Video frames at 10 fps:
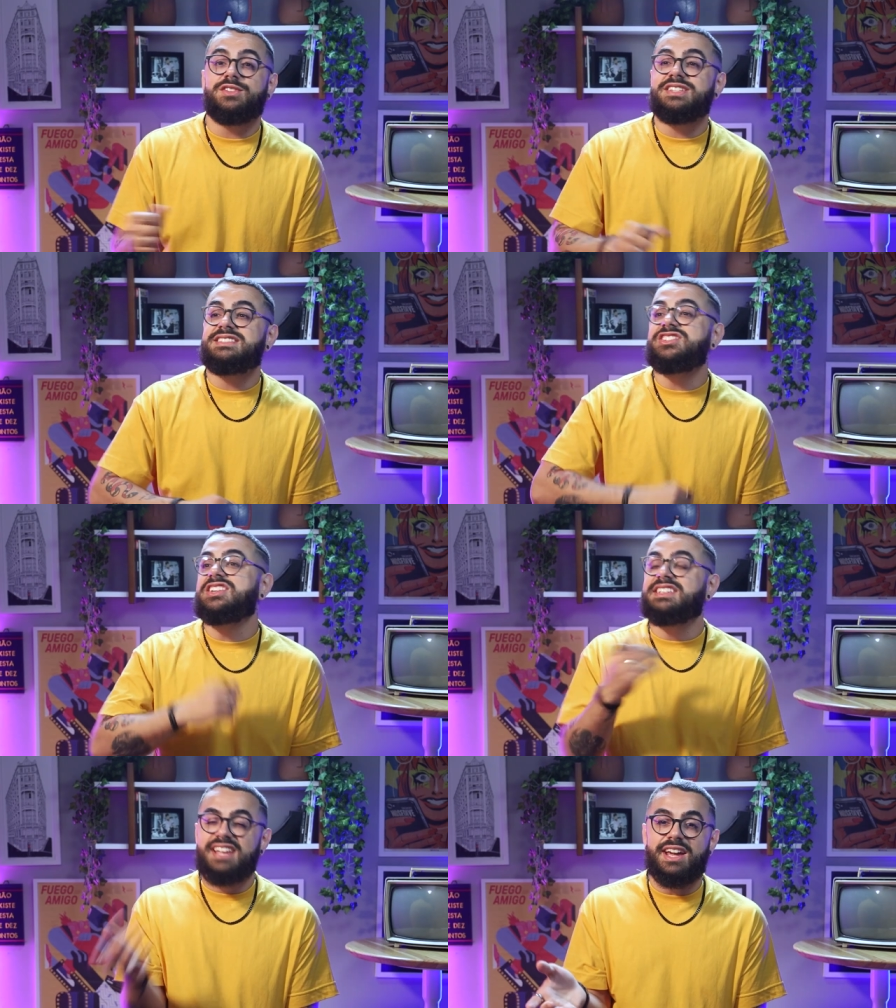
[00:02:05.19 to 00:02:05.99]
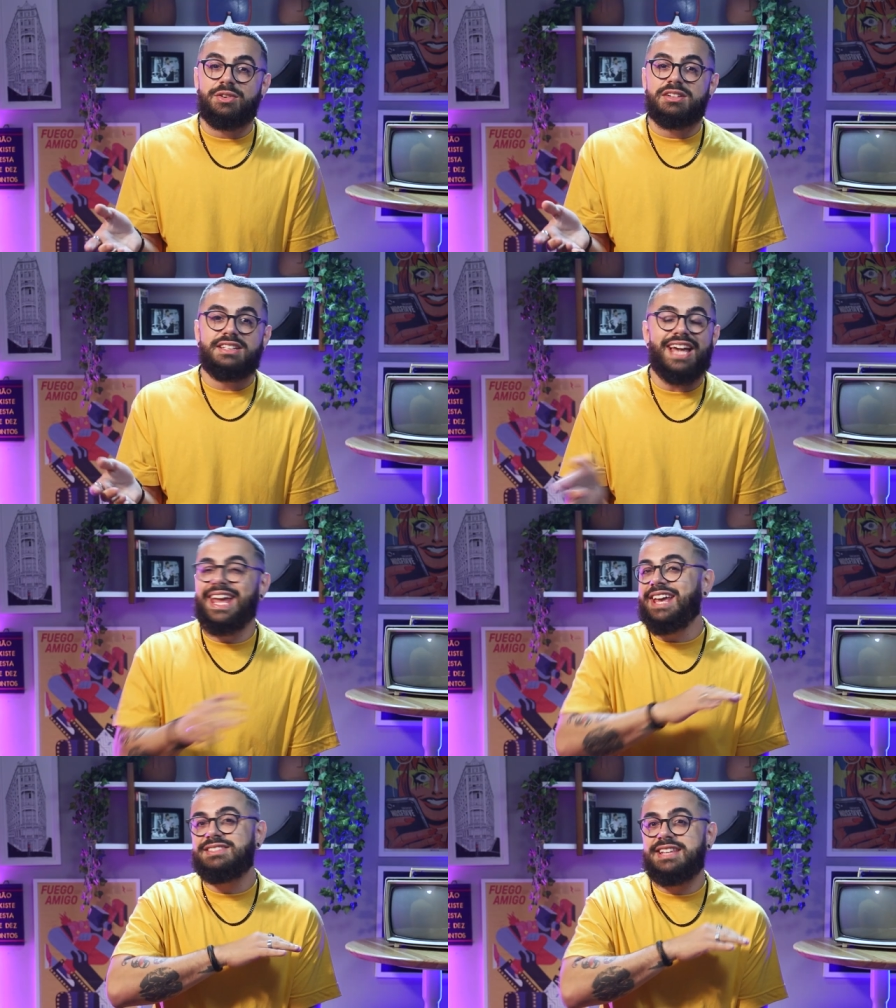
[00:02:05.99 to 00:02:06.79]
não ser que você seja herdeiro, que
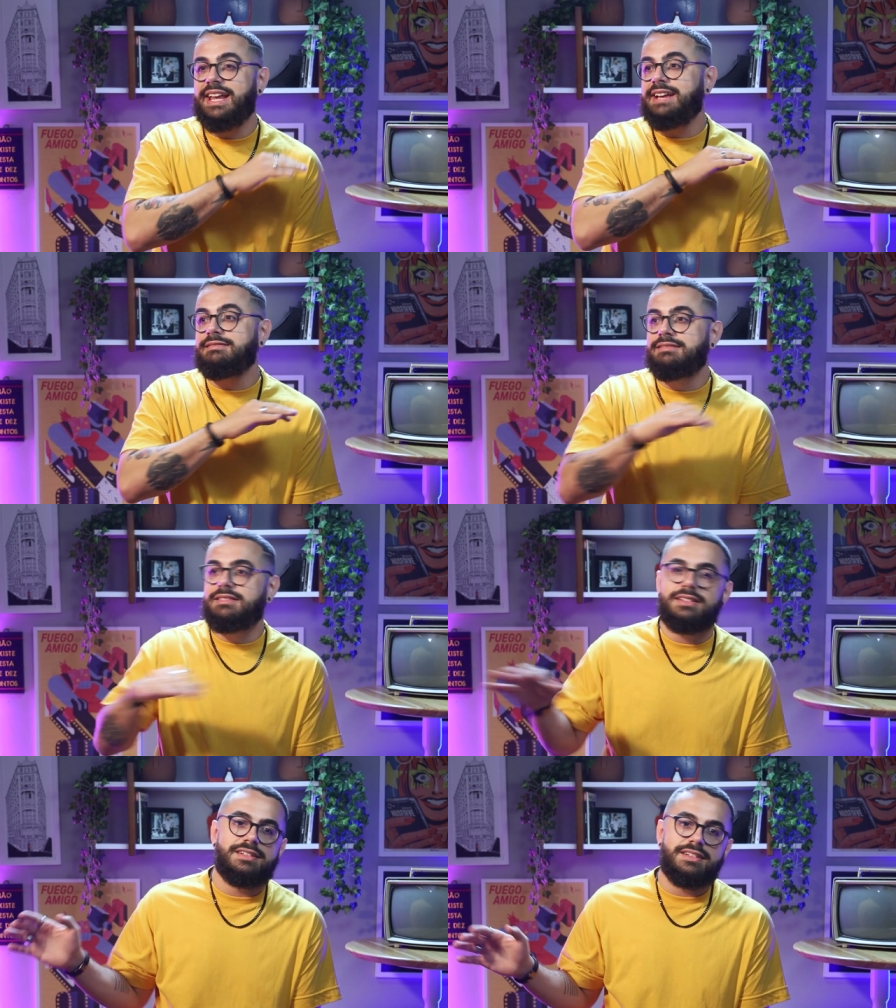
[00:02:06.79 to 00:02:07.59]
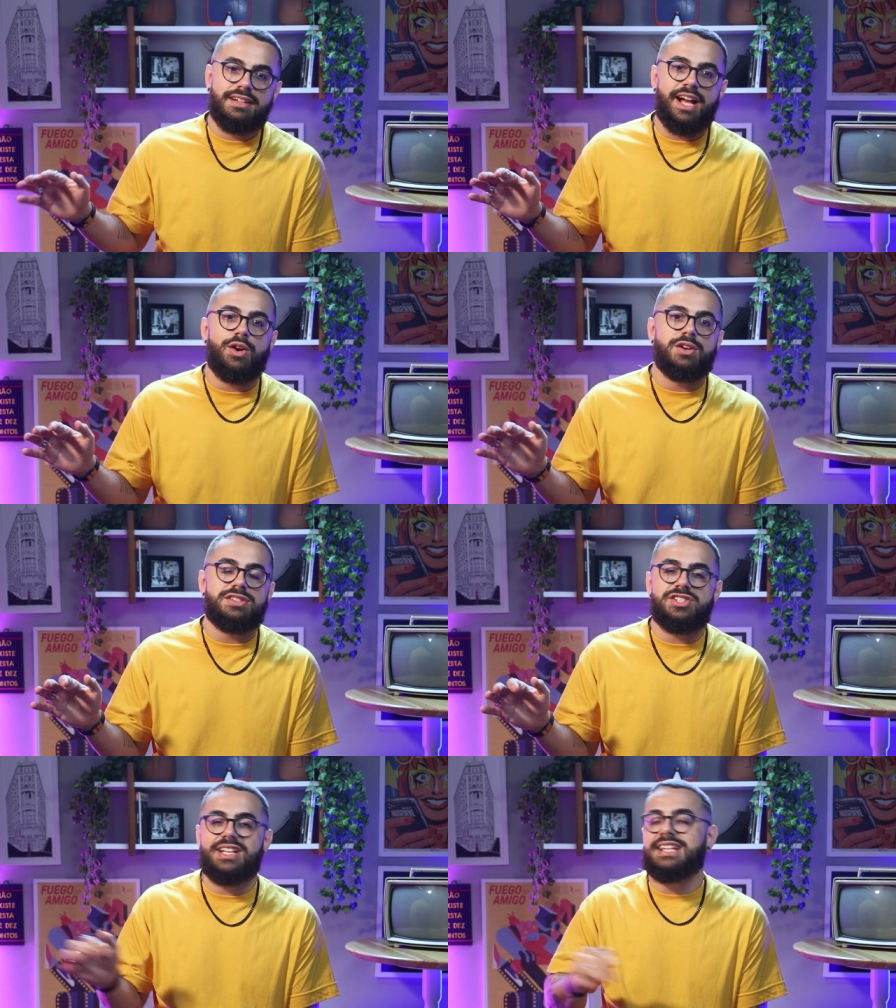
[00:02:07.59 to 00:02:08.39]
aí você nem ganhou,
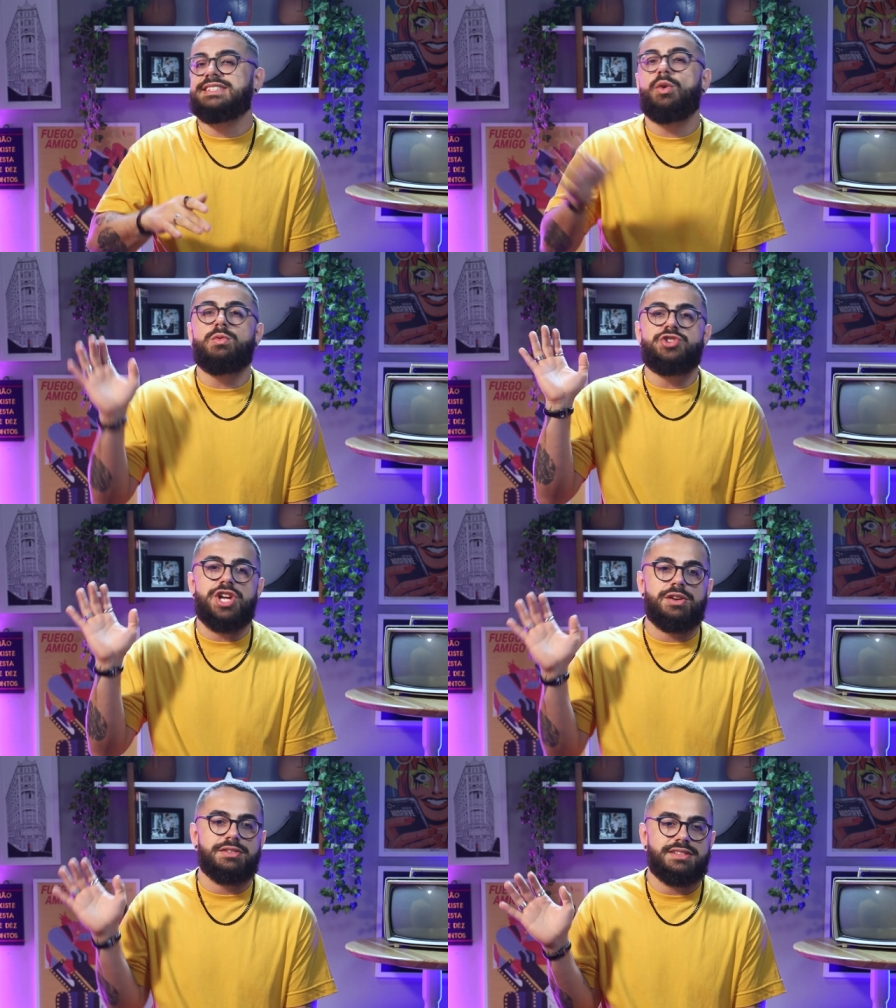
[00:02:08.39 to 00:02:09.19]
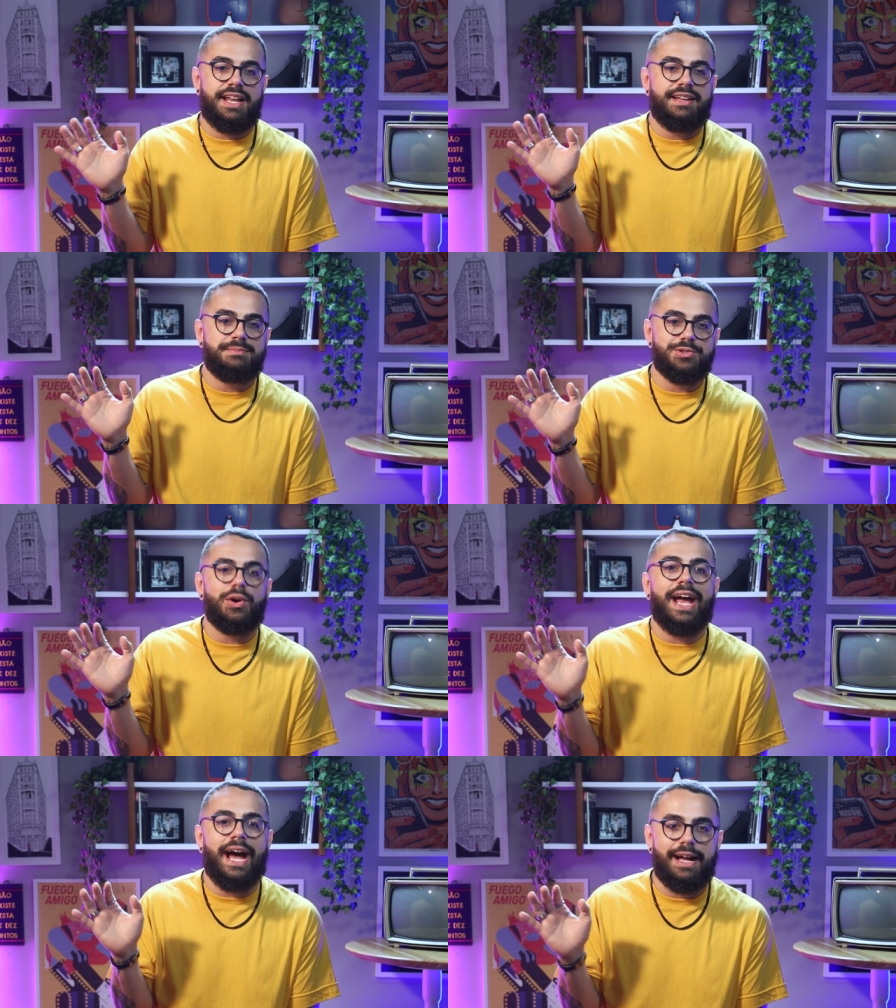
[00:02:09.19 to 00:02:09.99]
você já nasceu com dinheiro, você nem precisou
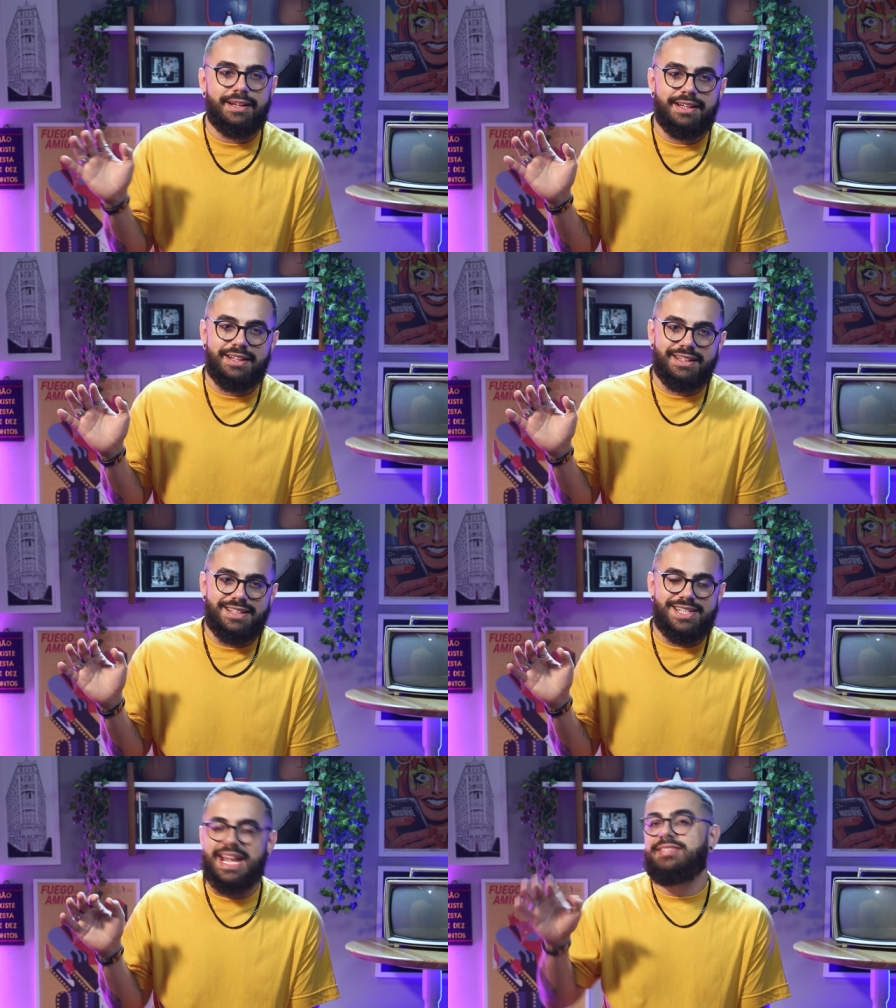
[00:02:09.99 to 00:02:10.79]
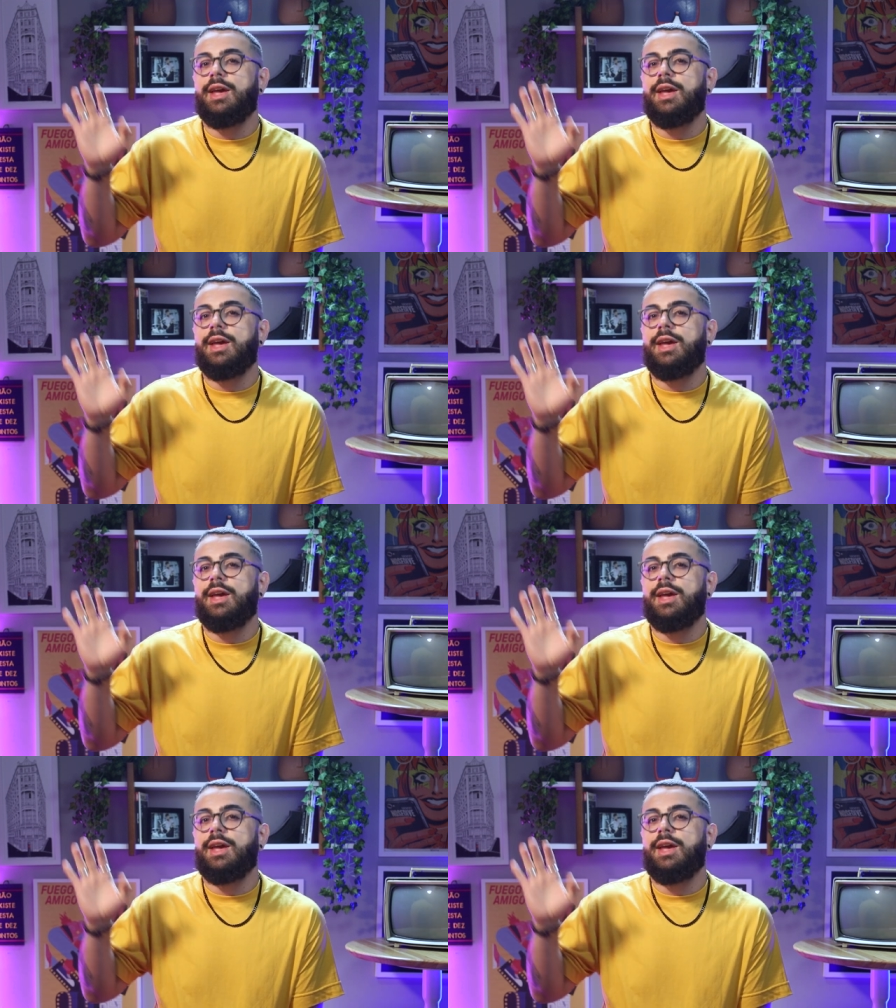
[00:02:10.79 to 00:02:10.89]
ganhar já é